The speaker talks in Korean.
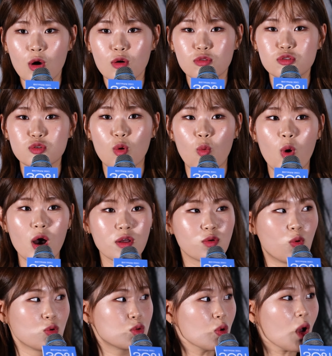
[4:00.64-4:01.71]
그래서 와
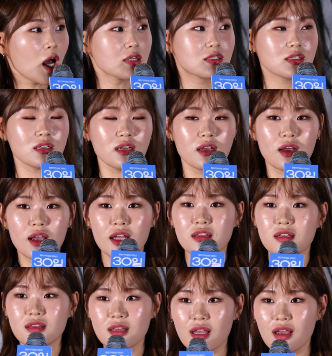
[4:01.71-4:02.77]
이거 어떡하지?
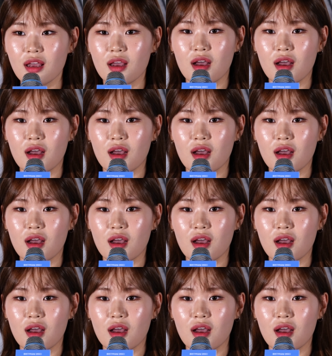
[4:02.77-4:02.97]
했는데